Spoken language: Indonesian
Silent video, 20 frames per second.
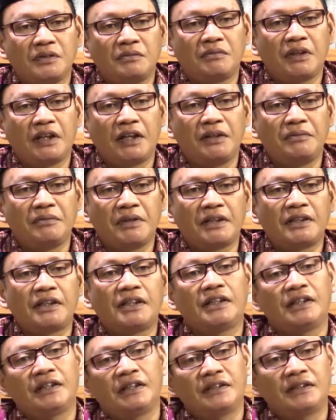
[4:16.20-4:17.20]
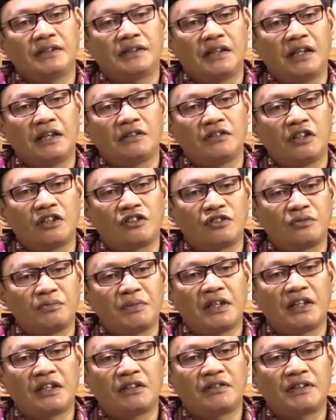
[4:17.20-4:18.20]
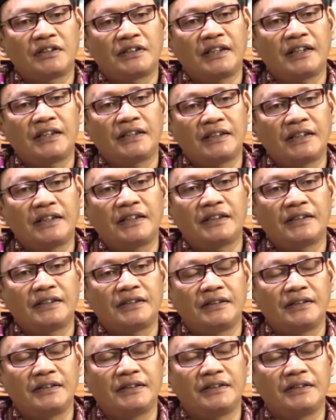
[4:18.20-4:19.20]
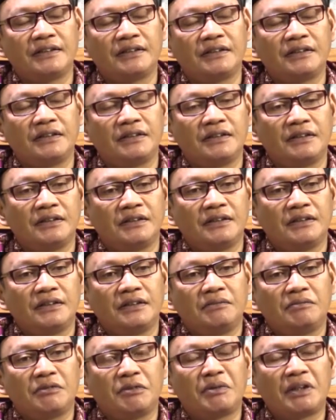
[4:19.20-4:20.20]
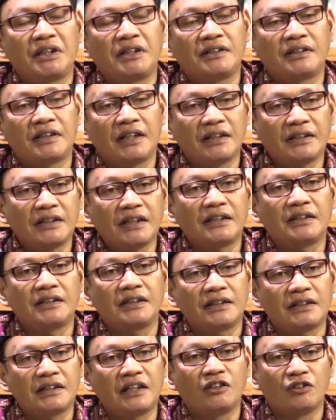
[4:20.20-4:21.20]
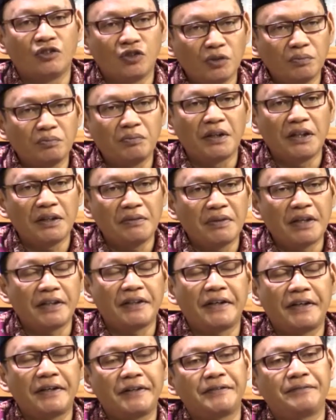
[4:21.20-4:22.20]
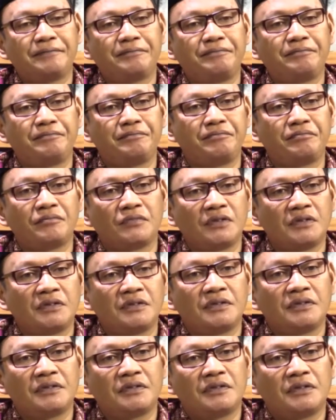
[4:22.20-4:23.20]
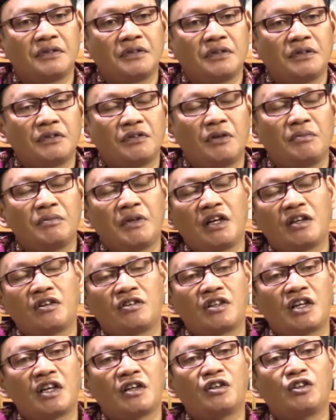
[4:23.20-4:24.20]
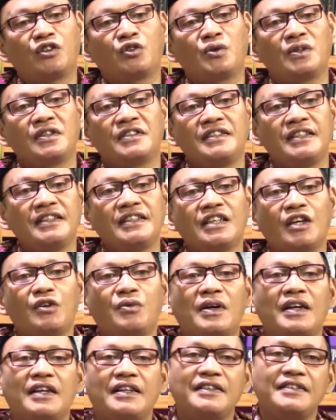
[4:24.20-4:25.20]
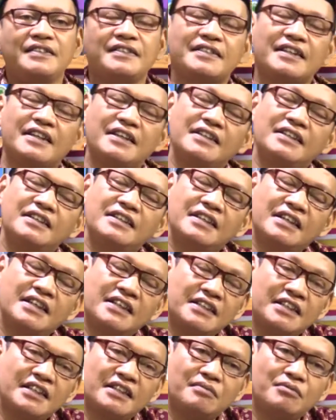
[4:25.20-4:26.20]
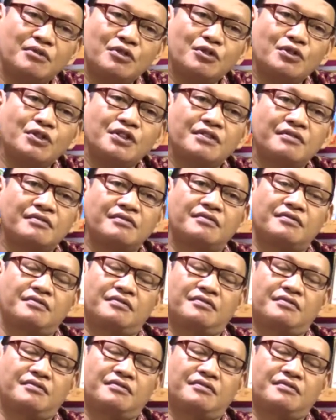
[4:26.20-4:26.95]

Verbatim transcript: bagaimana Allah Subhanahu wa taala memerintahkan kita untuk beribadah Wama khalaqatul jinna wal insa illa liya'budun.